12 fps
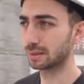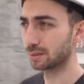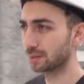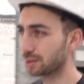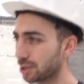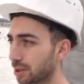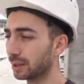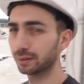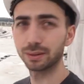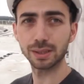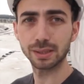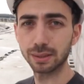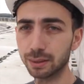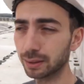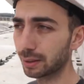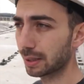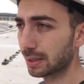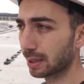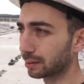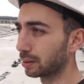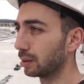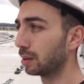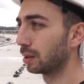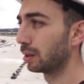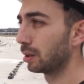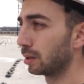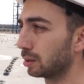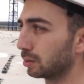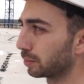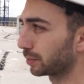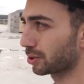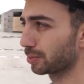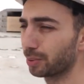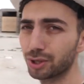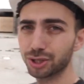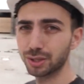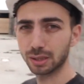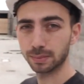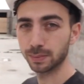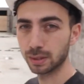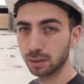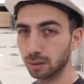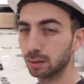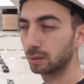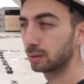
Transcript: стадиончик на, 30, на тридцатку. Ну, потому что больше нет смысла.